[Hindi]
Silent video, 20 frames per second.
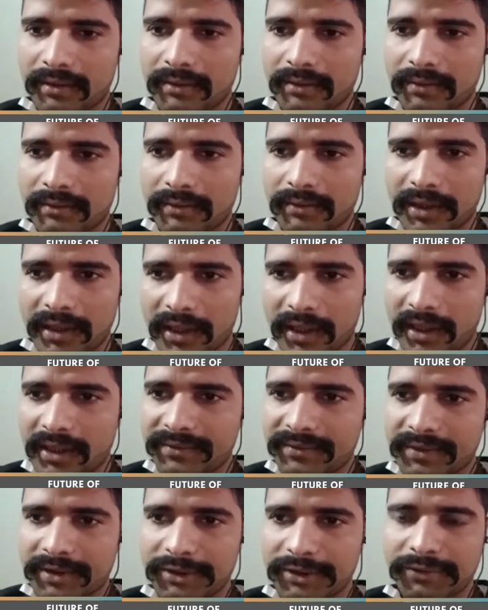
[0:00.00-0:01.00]
वट
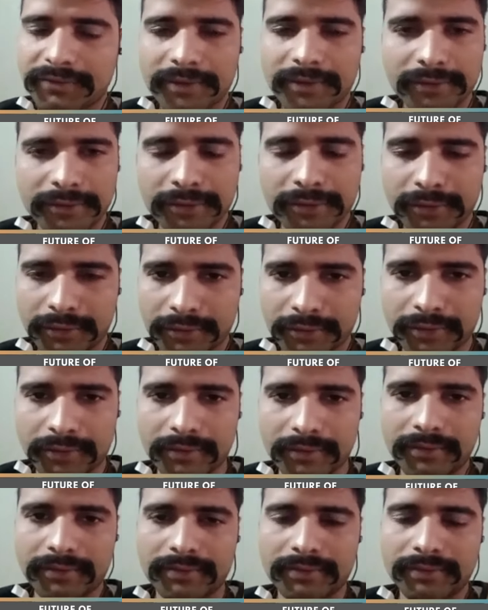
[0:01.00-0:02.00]
एवर यू वॉन्ट टू
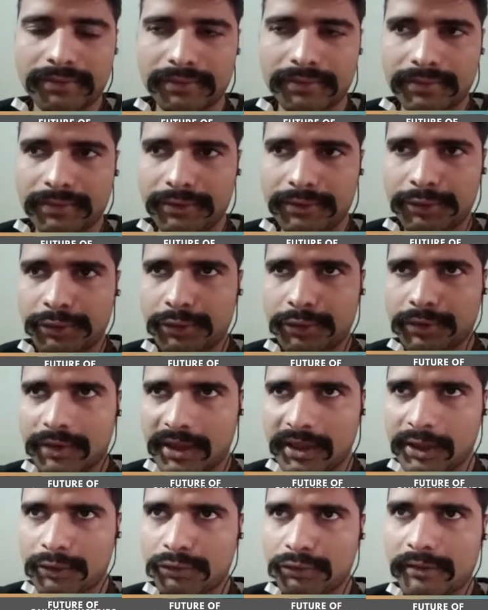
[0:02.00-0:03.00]
डू यू
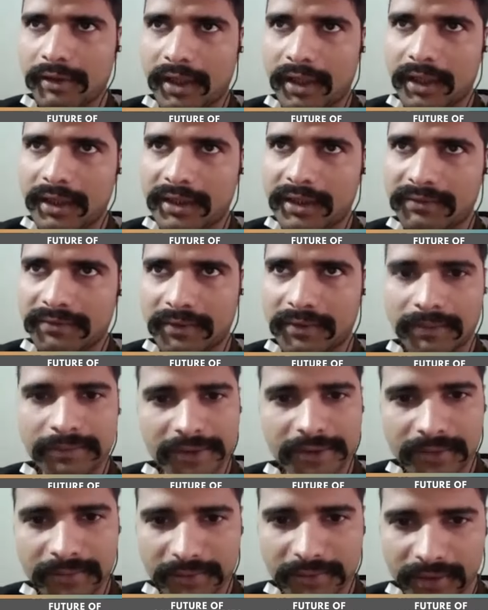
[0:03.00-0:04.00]
नीड टू लर्न इट फ्रॉम
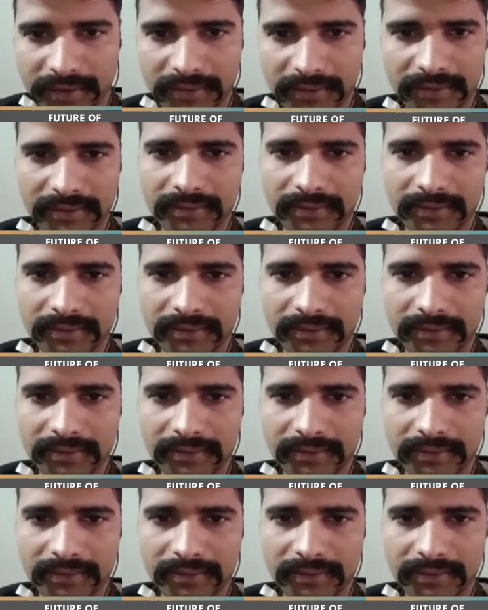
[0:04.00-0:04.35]
समवेयर